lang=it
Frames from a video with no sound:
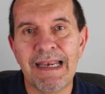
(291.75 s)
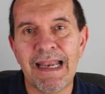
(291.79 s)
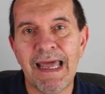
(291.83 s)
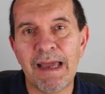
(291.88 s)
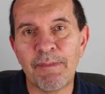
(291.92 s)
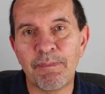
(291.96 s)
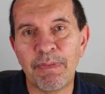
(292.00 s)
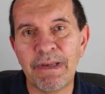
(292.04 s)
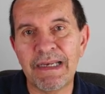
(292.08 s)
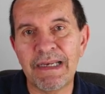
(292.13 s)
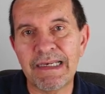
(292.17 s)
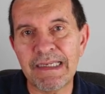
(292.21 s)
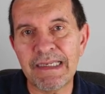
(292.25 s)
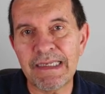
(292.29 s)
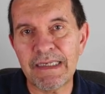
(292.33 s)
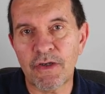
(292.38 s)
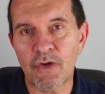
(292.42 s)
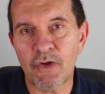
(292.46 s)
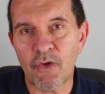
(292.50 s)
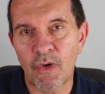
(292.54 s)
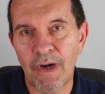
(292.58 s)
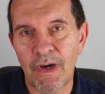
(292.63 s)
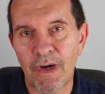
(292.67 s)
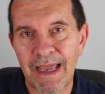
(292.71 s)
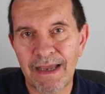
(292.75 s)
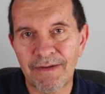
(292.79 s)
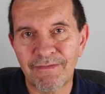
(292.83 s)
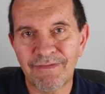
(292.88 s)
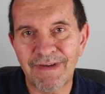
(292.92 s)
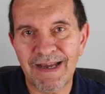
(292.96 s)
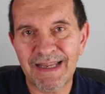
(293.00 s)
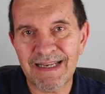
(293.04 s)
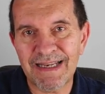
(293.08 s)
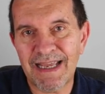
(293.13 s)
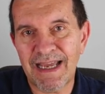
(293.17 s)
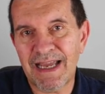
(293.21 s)
la pellicola
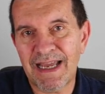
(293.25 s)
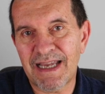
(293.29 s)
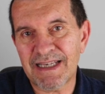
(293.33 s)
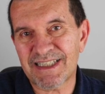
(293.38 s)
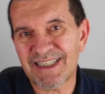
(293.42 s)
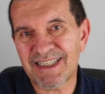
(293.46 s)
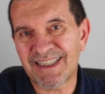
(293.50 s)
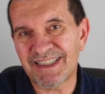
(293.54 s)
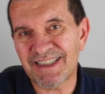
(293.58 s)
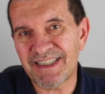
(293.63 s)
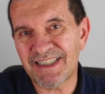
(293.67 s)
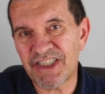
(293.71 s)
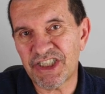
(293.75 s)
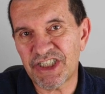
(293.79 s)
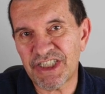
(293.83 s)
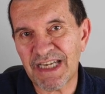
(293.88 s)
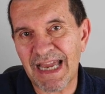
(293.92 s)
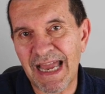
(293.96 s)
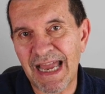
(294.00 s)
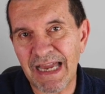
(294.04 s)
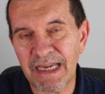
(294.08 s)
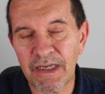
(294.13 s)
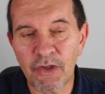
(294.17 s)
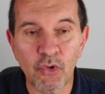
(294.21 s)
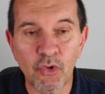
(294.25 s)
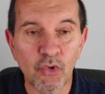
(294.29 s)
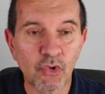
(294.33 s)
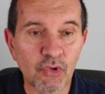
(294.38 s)
vada a strisciare